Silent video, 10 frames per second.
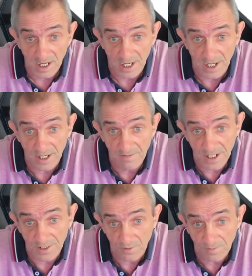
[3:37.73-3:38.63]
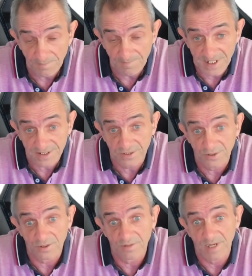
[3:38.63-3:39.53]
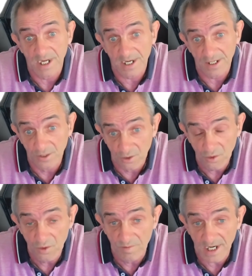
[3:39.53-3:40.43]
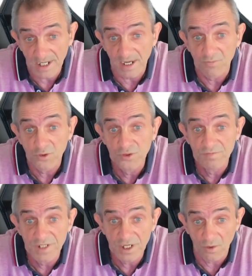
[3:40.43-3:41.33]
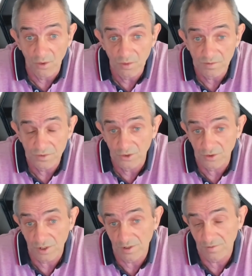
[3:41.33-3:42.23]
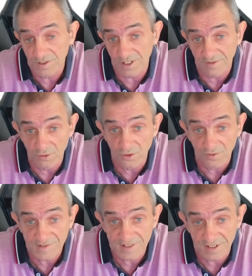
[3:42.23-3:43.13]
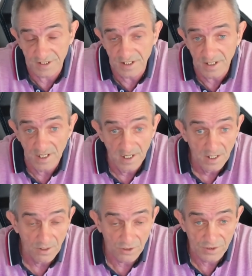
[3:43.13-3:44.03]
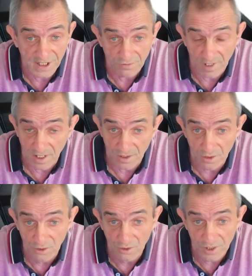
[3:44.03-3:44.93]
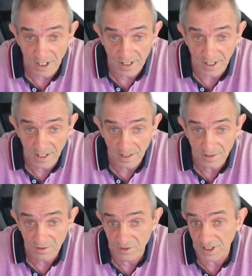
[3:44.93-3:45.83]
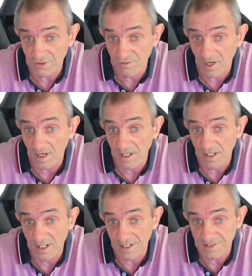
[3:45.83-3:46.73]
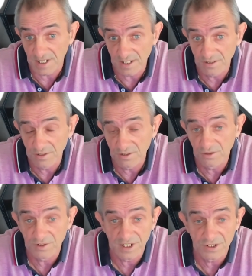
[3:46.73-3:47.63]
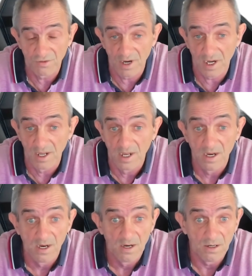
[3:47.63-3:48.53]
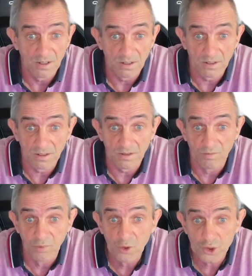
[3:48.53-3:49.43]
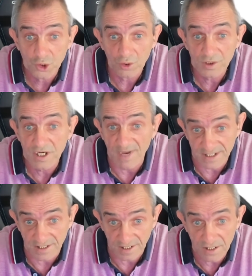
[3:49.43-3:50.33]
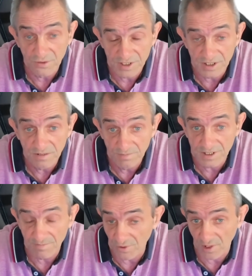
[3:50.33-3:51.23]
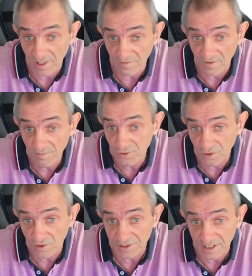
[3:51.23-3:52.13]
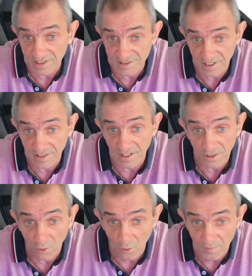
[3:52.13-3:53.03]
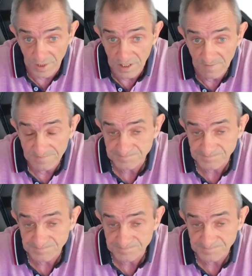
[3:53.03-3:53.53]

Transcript: eh ben non, parce que ben, l'eau, ben, elle a beaucoup de minéraux. Donc euh, vous avez dû le constater, euh, que ce soit le calcaire, que ce soit les algues, que ce soit euh, beaucoup de choses, les bactéries aussi, ça peut arriver, puisque quand elle stagne, elle croupit.